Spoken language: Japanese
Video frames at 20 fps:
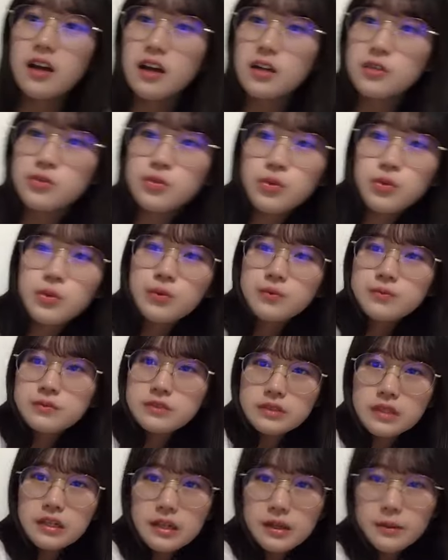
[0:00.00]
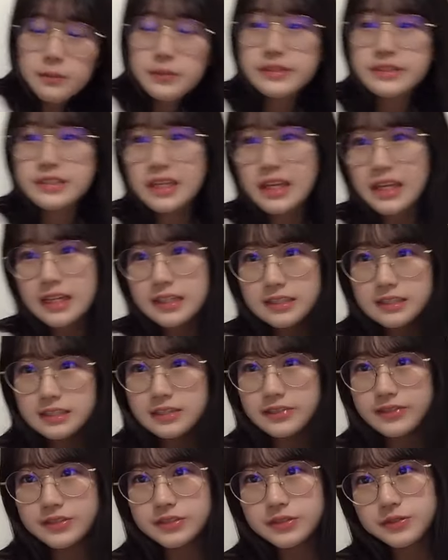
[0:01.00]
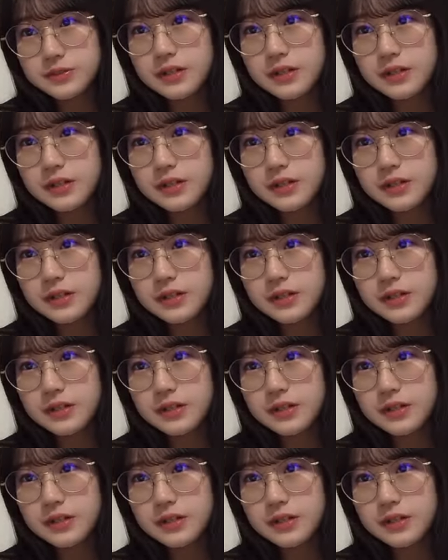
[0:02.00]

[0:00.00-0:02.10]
そしたらあの見